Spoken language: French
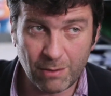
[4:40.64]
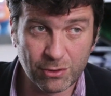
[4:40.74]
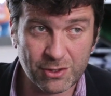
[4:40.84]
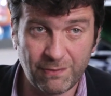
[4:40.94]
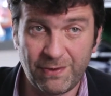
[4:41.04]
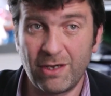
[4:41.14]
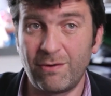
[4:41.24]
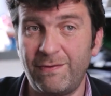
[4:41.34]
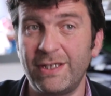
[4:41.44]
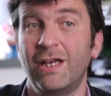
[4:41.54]
Pour ce
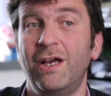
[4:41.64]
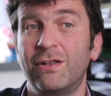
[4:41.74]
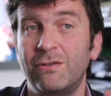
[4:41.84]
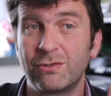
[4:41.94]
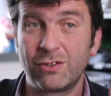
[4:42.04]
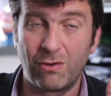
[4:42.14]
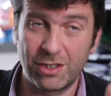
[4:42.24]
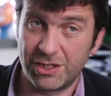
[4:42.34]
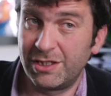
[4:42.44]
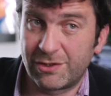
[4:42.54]
faire, en fait, nous
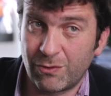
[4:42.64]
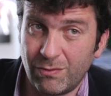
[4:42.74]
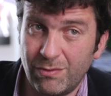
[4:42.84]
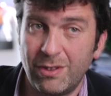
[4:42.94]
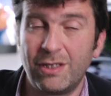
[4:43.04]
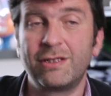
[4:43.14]
enregistrons